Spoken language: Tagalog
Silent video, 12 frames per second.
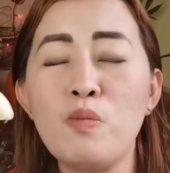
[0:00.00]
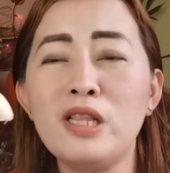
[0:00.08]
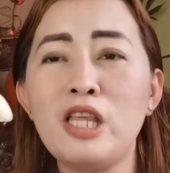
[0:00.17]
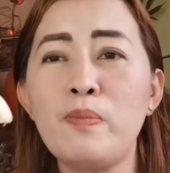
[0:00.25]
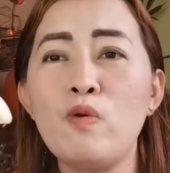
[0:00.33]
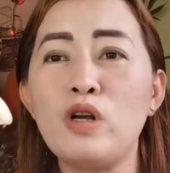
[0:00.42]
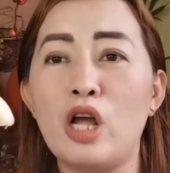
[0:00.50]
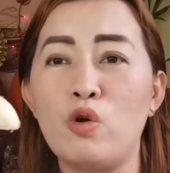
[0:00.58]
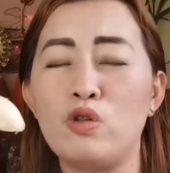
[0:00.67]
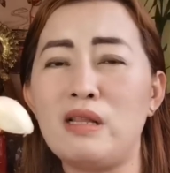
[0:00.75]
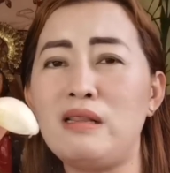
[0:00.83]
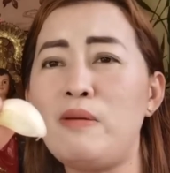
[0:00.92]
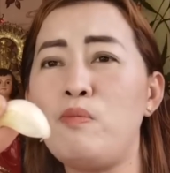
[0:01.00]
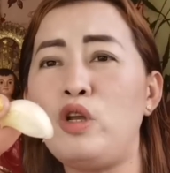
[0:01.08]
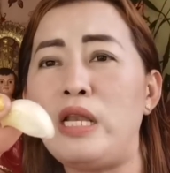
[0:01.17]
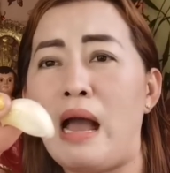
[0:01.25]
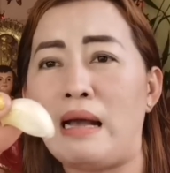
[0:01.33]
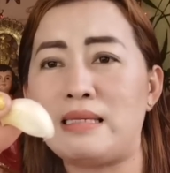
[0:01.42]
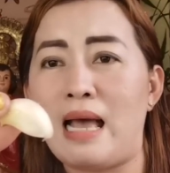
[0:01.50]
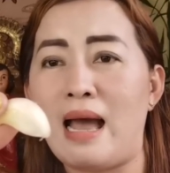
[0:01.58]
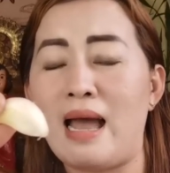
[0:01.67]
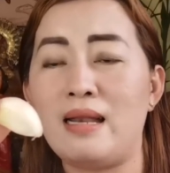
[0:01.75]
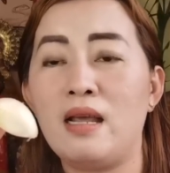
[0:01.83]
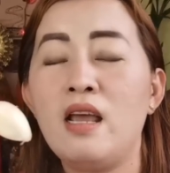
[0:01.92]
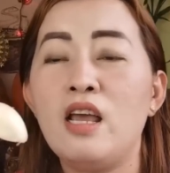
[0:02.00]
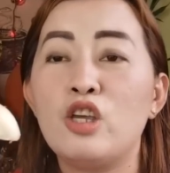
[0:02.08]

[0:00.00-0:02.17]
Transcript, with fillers: Yung ba tipong ganun, hindi mo inaasahan.